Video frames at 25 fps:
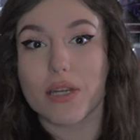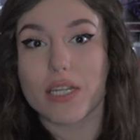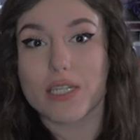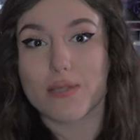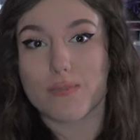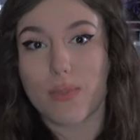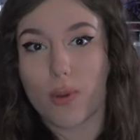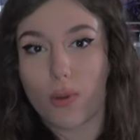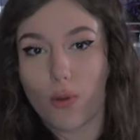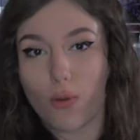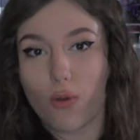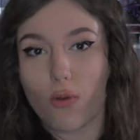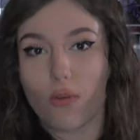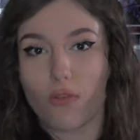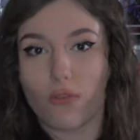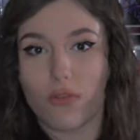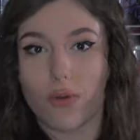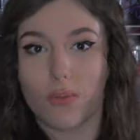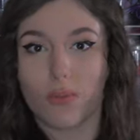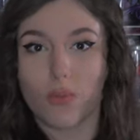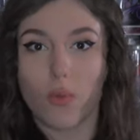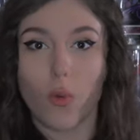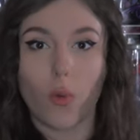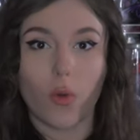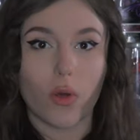
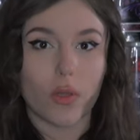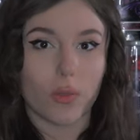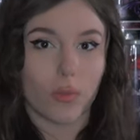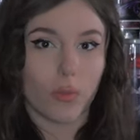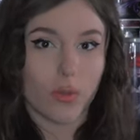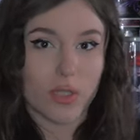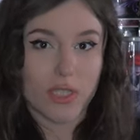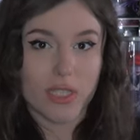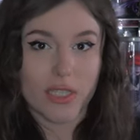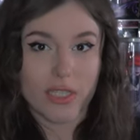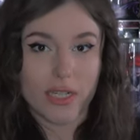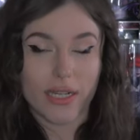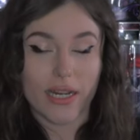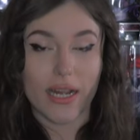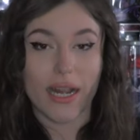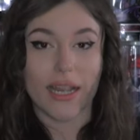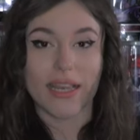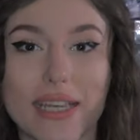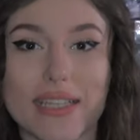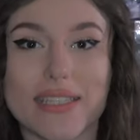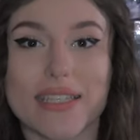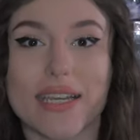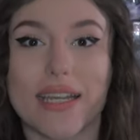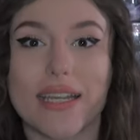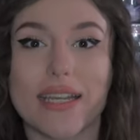распаковываем кукол Monster High
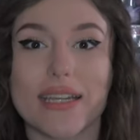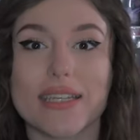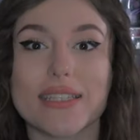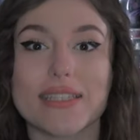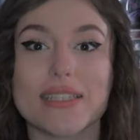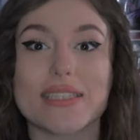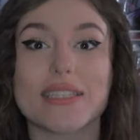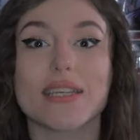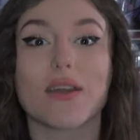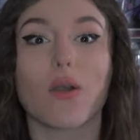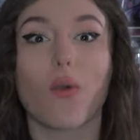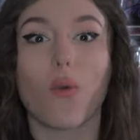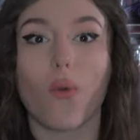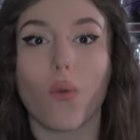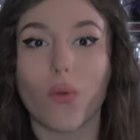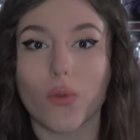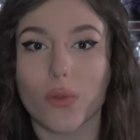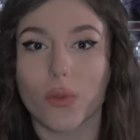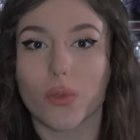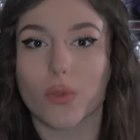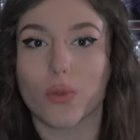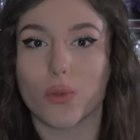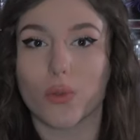из коллекции Хонд